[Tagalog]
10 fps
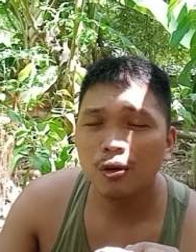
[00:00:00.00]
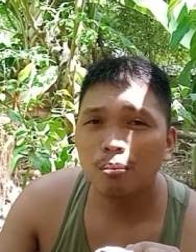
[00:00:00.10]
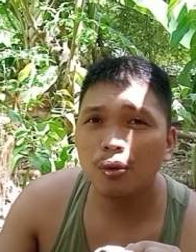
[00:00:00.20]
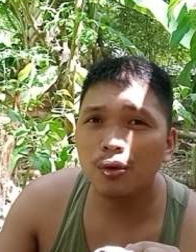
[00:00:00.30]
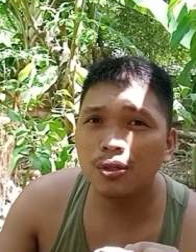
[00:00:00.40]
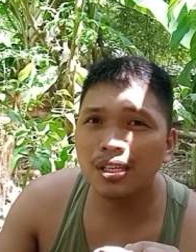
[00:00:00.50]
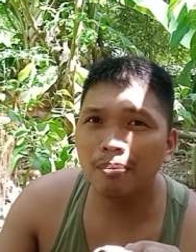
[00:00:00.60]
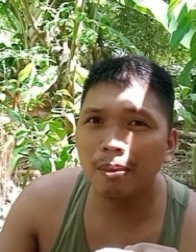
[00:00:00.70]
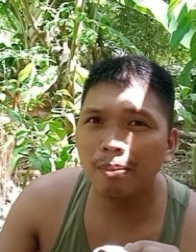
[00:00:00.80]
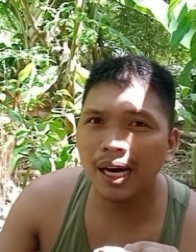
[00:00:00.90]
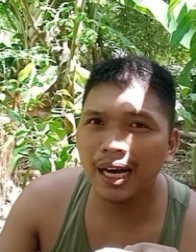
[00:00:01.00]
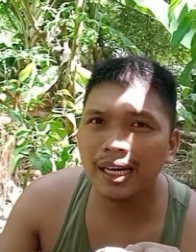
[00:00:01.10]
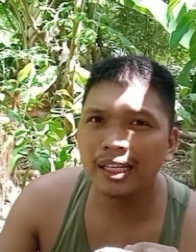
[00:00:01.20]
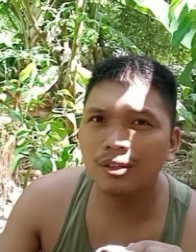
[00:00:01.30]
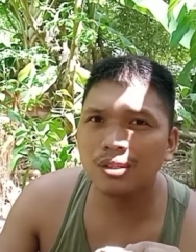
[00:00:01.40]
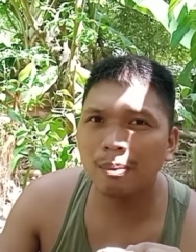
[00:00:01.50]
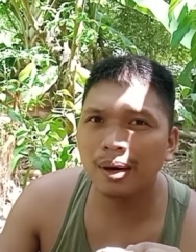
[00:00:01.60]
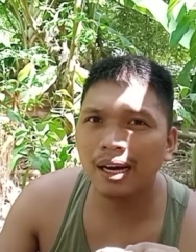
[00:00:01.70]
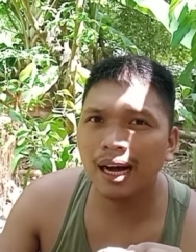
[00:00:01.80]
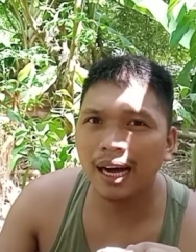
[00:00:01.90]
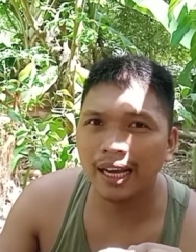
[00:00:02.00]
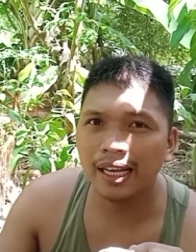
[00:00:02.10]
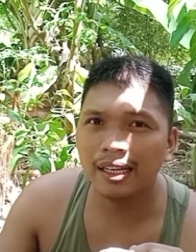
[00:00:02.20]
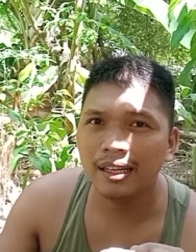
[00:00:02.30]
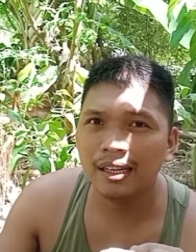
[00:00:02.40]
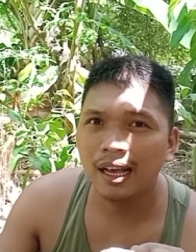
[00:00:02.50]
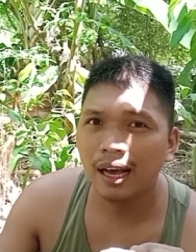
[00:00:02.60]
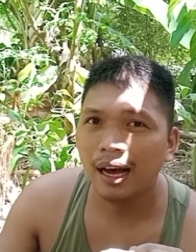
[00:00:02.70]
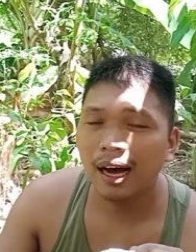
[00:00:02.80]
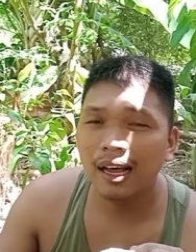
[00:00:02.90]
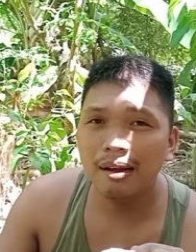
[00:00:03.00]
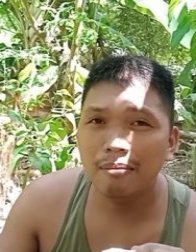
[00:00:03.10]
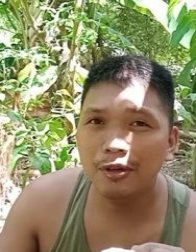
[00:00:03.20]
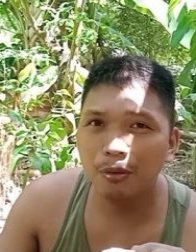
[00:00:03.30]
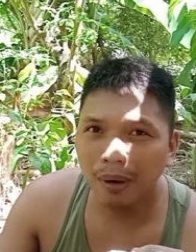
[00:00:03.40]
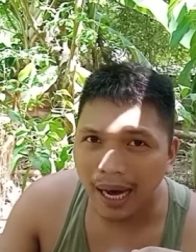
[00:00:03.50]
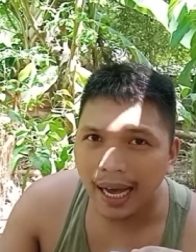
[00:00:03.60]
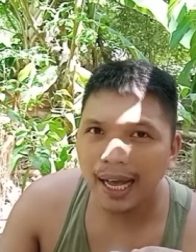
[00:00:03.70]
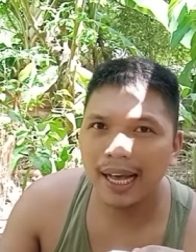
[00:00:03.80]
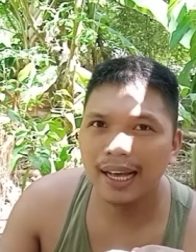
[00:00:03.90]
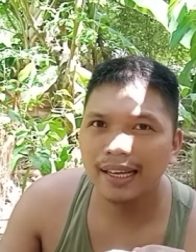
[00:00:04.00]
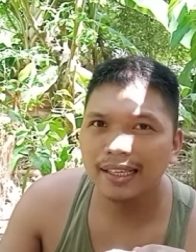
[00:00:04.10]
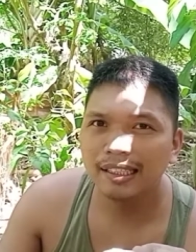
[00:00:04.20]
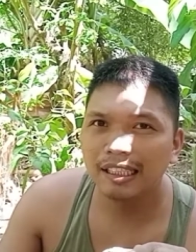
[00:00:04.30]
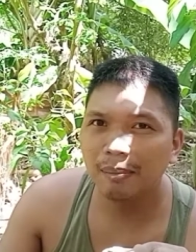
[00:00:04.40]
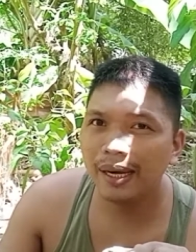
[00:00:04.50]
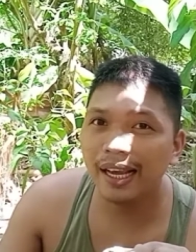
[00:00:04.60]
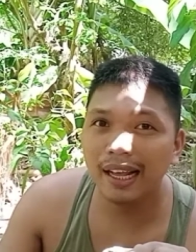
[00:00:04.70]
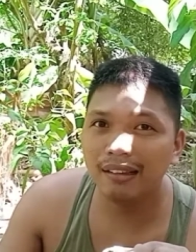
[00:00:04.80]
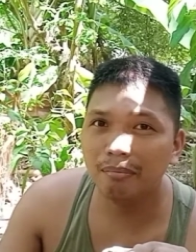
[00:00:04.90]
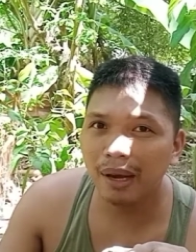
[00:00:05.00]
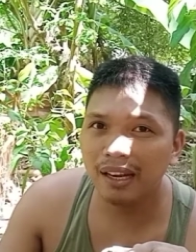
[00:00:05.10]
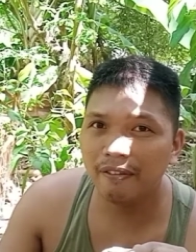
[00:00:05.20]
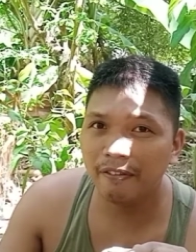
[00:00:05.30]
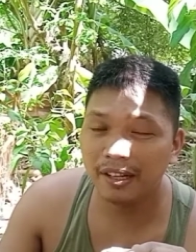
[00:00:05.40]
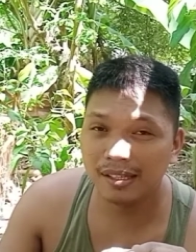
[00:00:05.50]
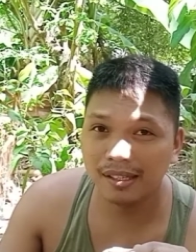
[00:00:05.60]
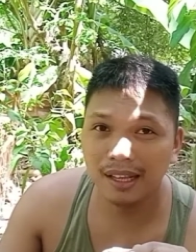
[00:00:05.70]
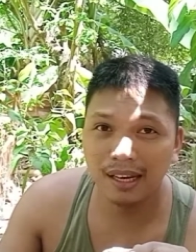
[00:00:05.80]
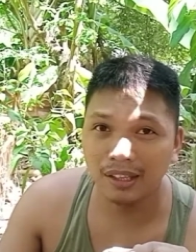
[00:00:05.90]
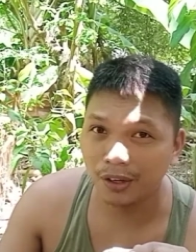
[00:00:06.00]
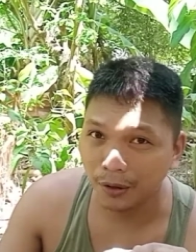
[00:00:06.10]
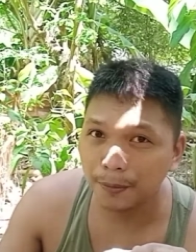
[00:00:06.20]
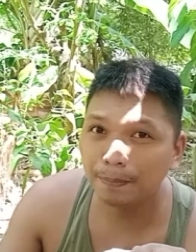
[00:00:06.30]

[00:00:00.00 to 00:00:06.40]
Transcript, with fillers: Bukod sa pampagana ito sa pagkain, alam nyo ba na may health benefits din ito?